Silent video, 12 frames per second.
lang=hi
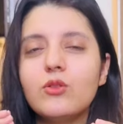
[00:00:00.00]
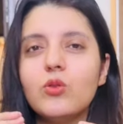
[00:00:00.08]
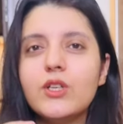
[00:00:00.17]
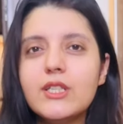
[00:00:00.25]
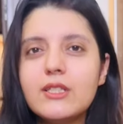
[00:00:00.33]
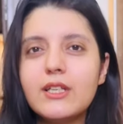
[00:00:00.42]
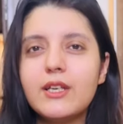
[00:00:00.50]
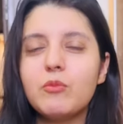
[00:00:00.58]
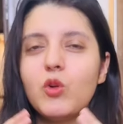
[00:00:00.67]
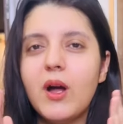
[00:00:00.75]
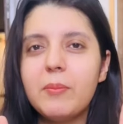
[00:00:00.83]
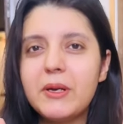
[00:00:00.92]
तो इस क्रीम
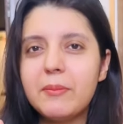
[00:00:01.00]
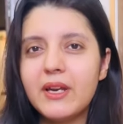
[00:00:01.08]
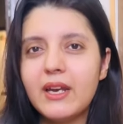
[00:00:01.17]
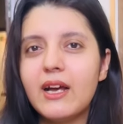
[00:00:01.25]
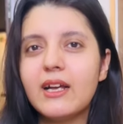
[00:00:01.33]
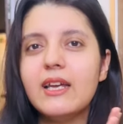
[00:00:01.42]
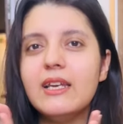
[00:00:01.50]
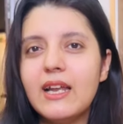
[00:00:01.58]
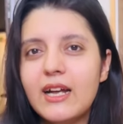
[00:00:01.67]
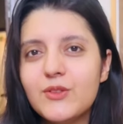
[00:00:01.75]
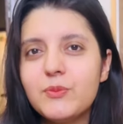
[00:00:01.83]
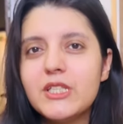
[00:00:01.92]
को आपने बना के
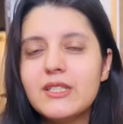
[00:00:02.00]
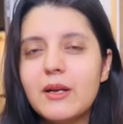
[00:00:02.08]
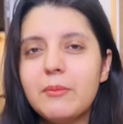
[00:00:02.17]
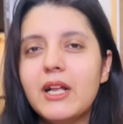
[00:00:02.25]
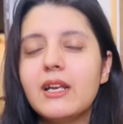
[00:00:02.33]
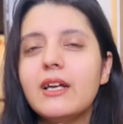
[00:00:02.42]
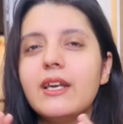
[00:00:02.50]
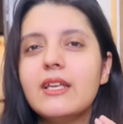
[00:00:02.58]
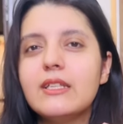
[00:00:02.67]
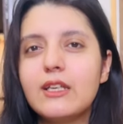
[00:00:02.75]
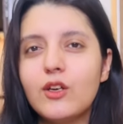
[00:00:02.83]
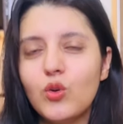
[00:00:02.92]
लाजमी इस्तेमाल करने
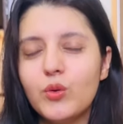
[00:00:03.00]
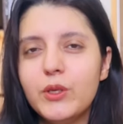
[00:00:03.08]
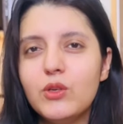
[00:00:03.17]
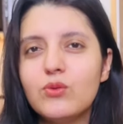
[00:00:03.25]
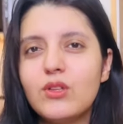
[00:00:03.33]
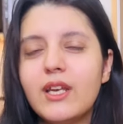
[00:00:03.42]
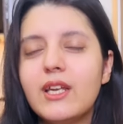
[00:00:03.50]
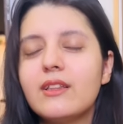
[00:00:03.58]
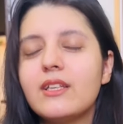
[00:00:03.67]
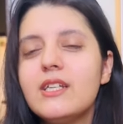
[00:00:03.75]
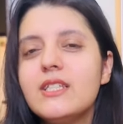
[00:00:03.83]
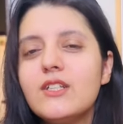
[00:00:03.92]
इसके कोई भी नुकसान
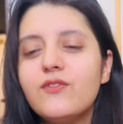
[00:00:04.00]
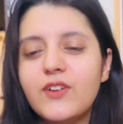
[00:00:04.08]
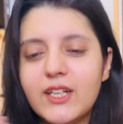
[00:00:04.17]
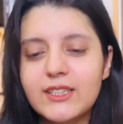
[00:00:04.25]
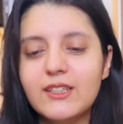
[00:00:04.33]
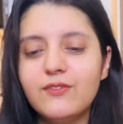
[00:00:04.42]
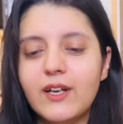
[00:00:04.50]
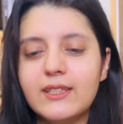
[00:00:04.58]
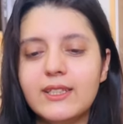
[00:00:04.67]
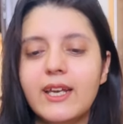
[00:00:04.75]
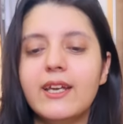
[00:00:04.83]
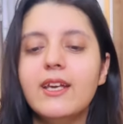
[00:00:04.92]
नहीं सिर्फ फायदे ही
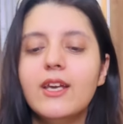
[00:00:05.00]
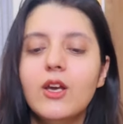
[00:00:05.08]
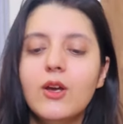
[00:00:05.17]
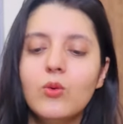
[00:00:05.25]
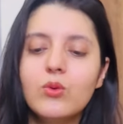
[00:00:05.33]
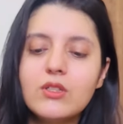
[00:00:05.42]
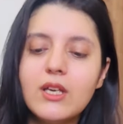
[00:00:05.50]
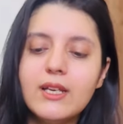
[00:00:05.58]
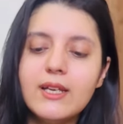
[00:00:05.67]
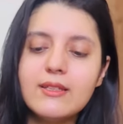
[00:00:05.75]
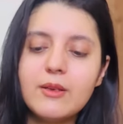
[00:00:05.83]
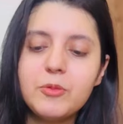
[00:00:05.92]
फायदे हैं उसके
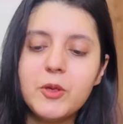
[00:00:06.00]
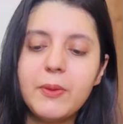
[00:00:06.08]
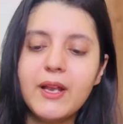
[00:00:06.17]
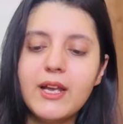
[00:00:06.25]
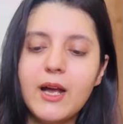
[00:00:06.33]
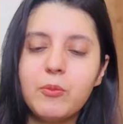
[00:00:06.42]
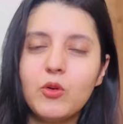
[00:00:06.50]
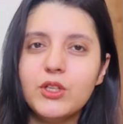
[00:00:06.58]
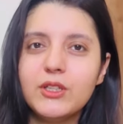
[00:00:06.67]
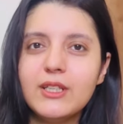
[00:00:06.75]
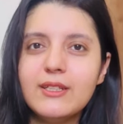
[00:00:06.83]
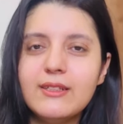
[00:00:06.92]
लिए सबसे पहले आपको
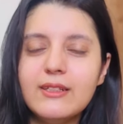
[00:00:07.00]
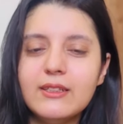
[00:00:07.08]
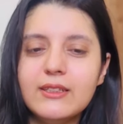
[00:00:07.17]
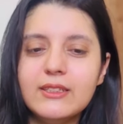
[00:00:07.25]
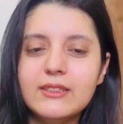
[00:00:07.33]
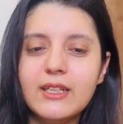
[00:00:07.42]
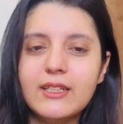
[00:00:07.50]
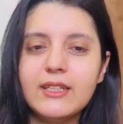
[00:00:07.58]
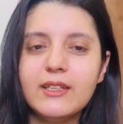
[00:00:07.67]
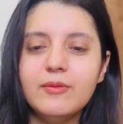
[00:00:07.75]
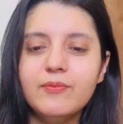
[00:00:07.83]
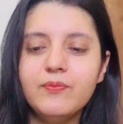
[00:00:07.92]
इतनी सी हल्दी
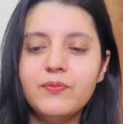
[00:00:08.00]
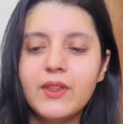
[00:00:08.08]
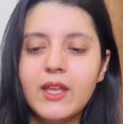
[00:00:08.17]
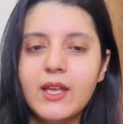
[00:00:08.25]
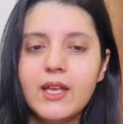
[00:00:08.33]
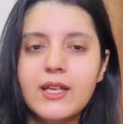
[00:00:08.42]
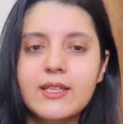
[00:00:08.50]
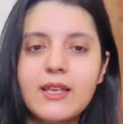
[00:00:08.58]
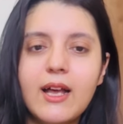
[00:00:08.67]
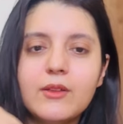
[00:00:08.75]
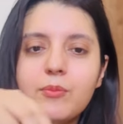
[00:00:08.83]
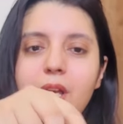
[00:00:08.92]
चाहिए
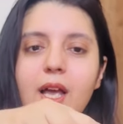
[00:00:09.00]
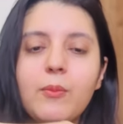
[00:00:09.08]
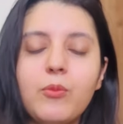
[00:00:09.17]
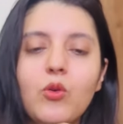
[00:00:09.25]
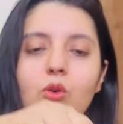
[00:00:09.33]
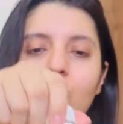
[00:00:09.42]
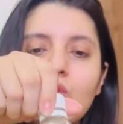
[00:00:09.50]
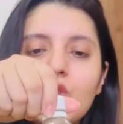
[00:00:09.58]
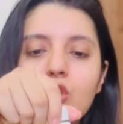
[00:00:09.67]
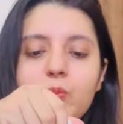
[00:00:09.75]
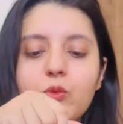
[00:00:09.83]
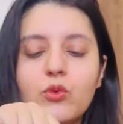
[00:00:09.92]
साथ में आपको टू
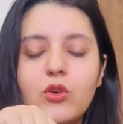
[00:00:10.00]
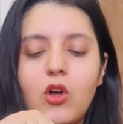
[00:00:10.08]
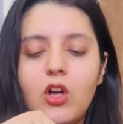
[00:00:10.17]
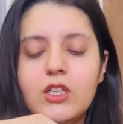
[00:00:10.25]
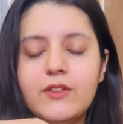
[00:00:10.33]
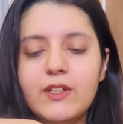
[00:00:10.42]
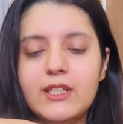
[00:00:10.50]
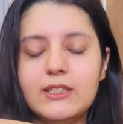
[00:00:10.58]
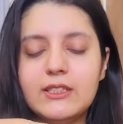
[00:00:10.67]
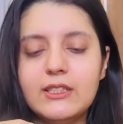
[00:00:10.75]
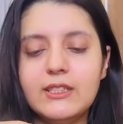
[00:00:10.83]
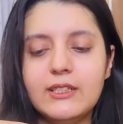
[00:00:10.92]
स्पून ऑलिव ऑयल
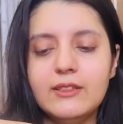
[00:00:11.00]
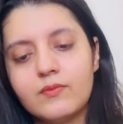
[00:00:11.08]
चाहिए